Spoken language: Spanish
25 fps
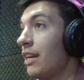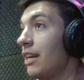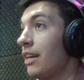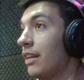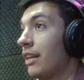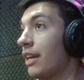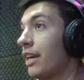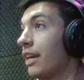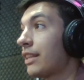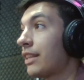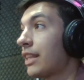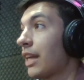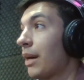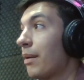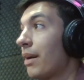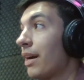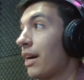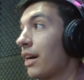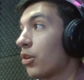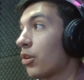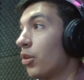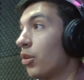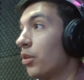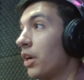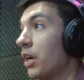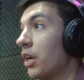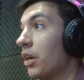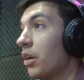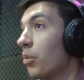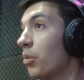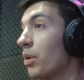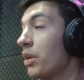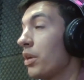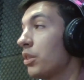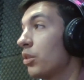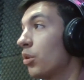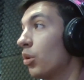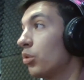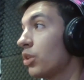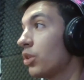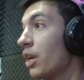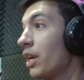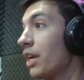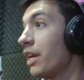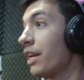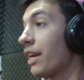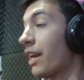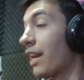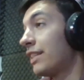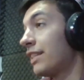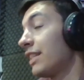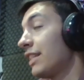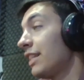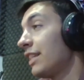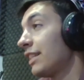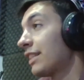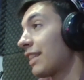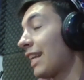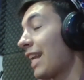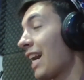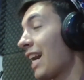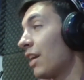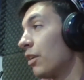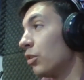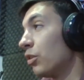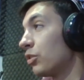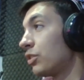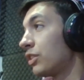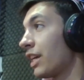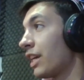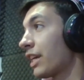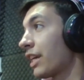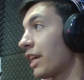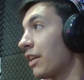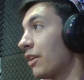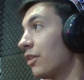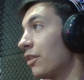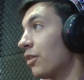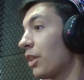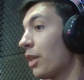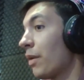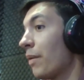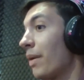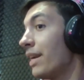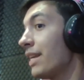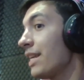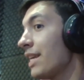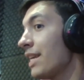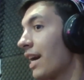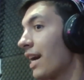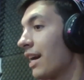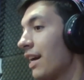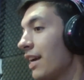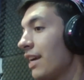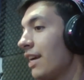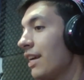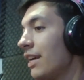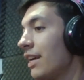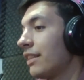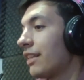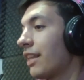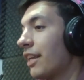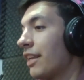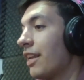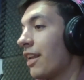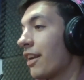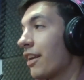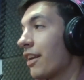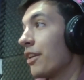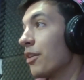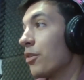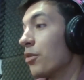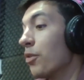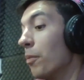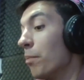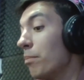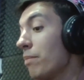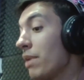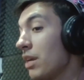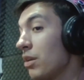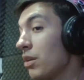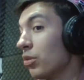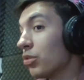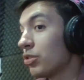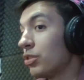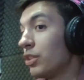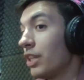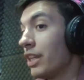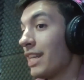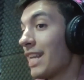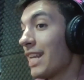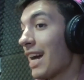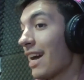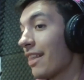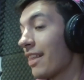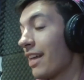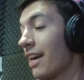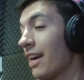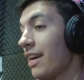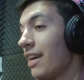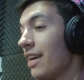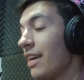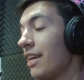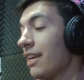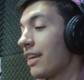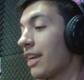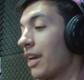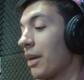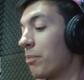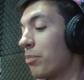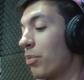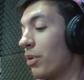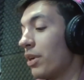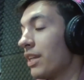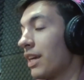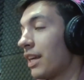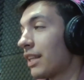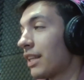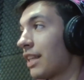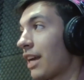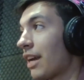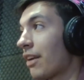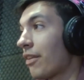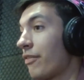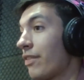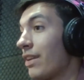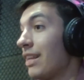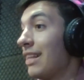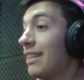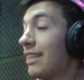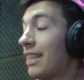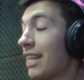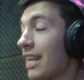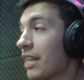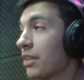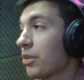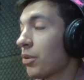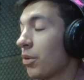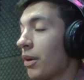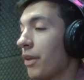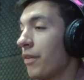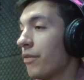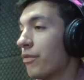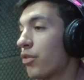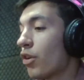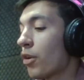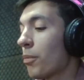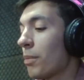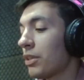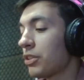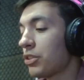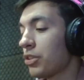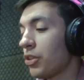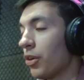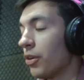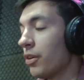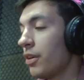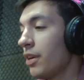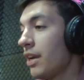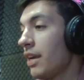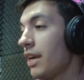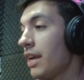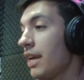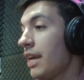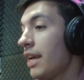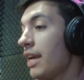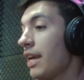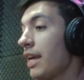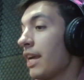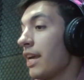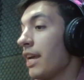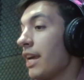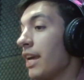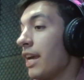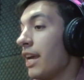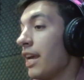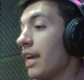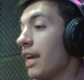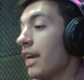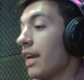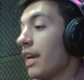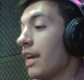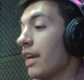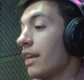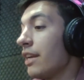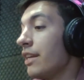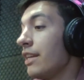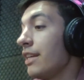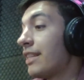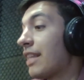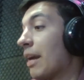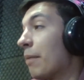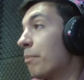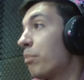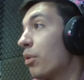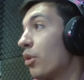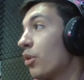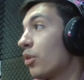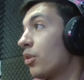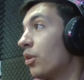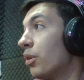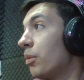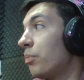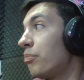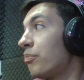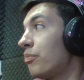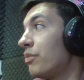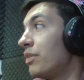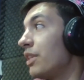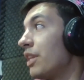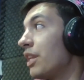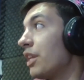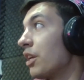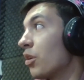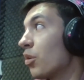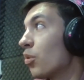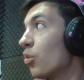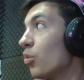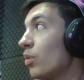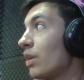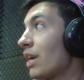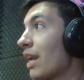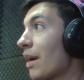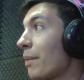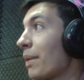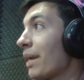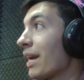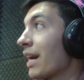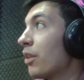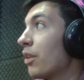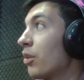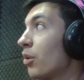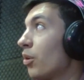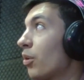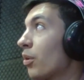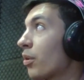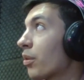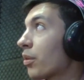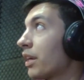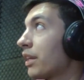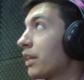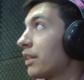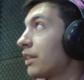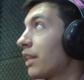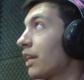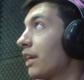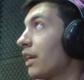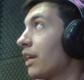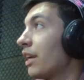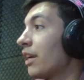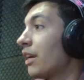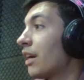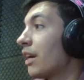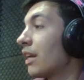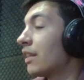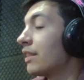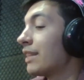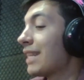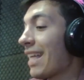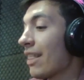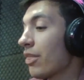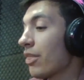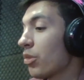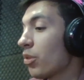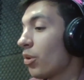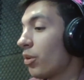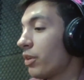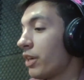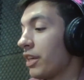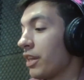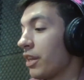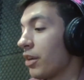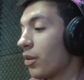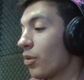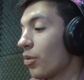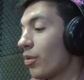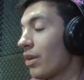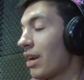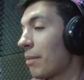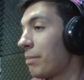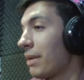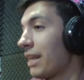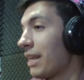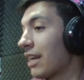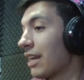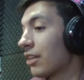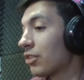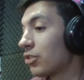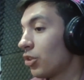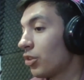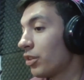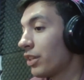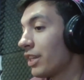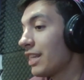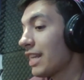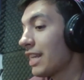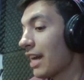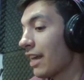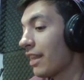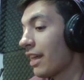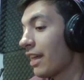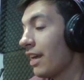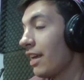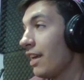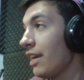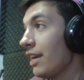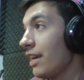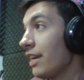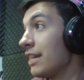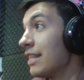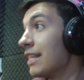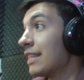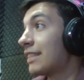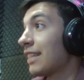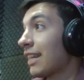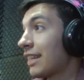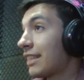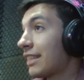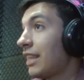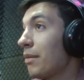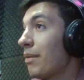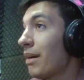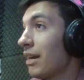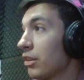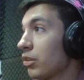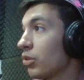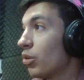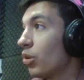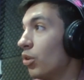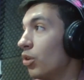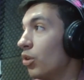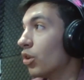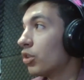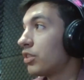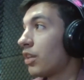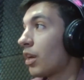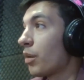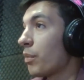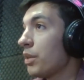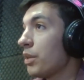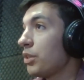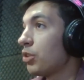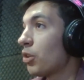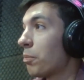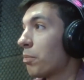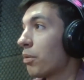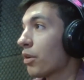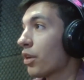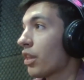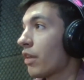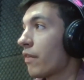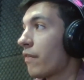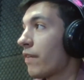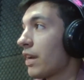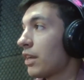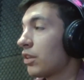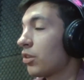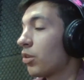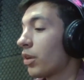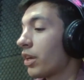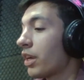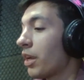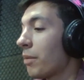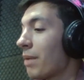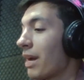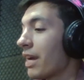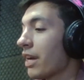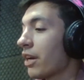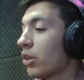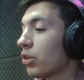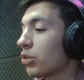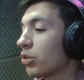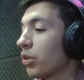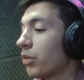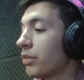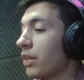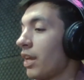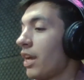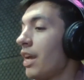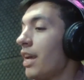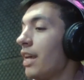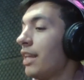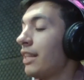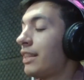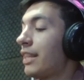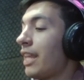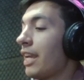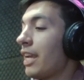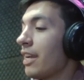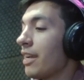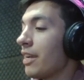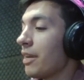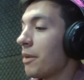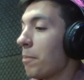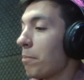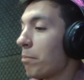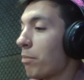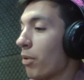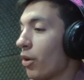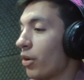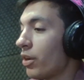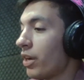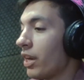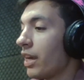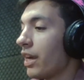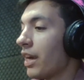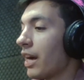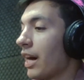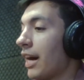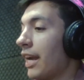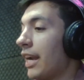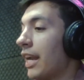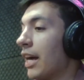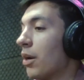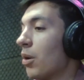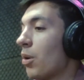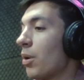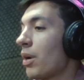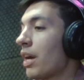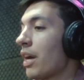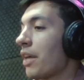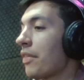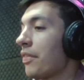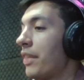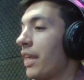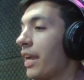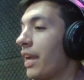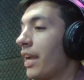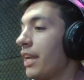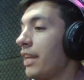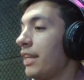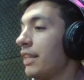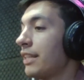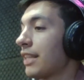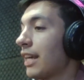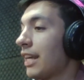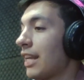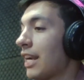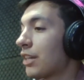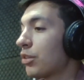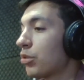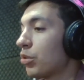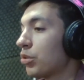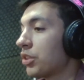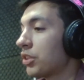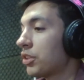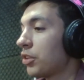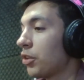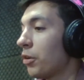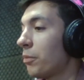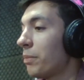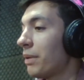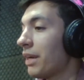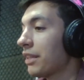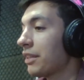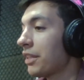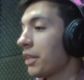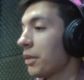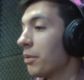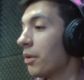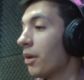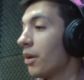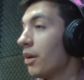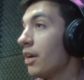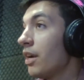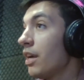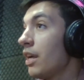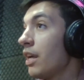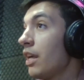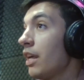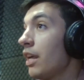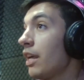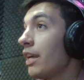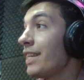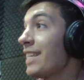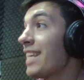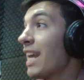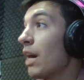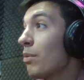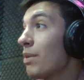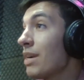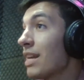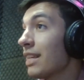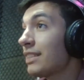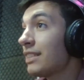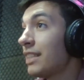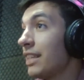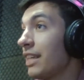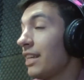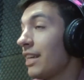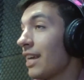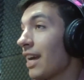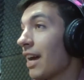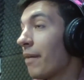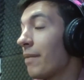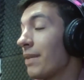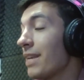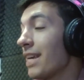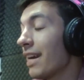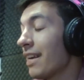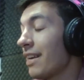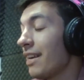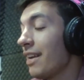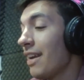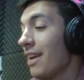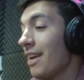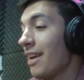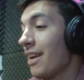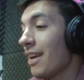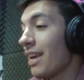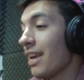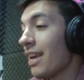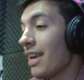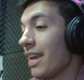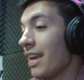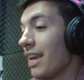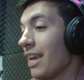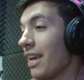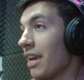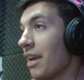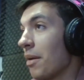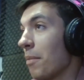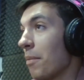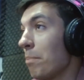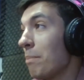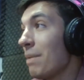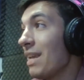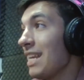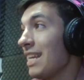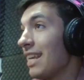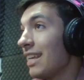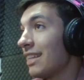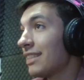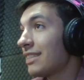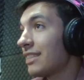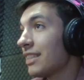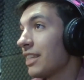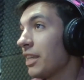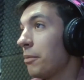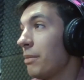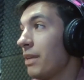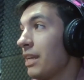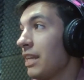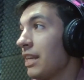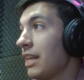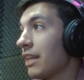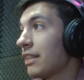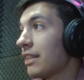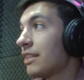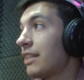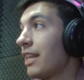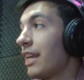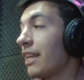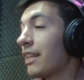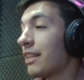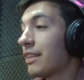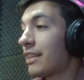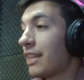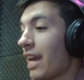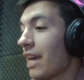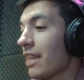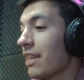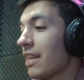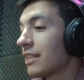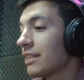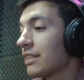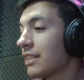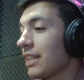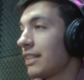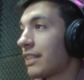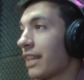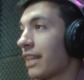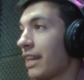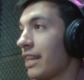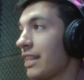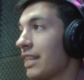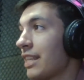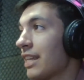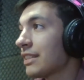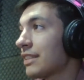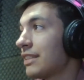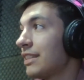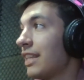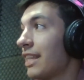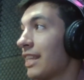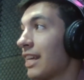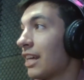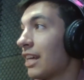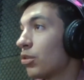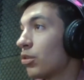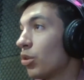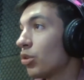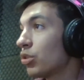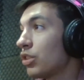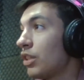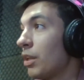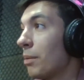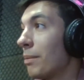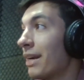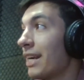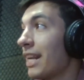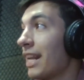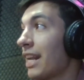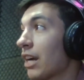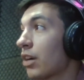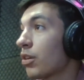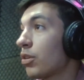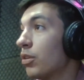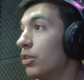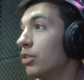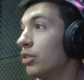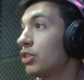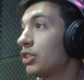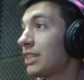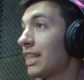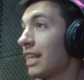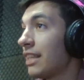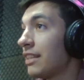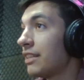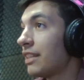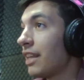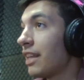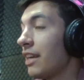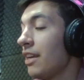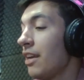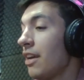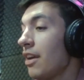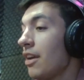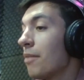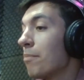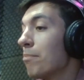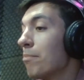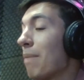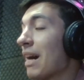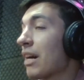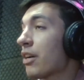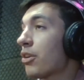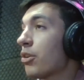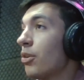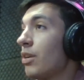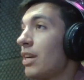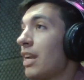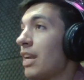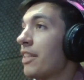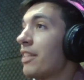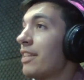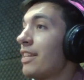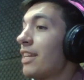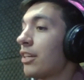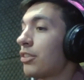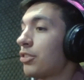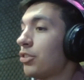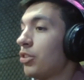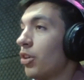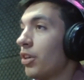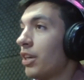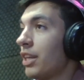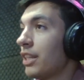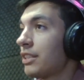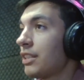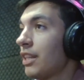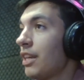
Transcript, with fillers: que estaba con el Windows recién instalado, o sea que no debería tener ningún virus ni nada que pueda estar filtrando la información. Eh, ni tampoco ningún navegador que esté andando, ni ninguna aplicación, ni nada, y desactivando los servicios por defecto que Microsoft te impone a la hora de instalar tu sistema operativo, y aún así habían eh, miles y miles de entradas y salidas de datos de manera constante bajo las direcciones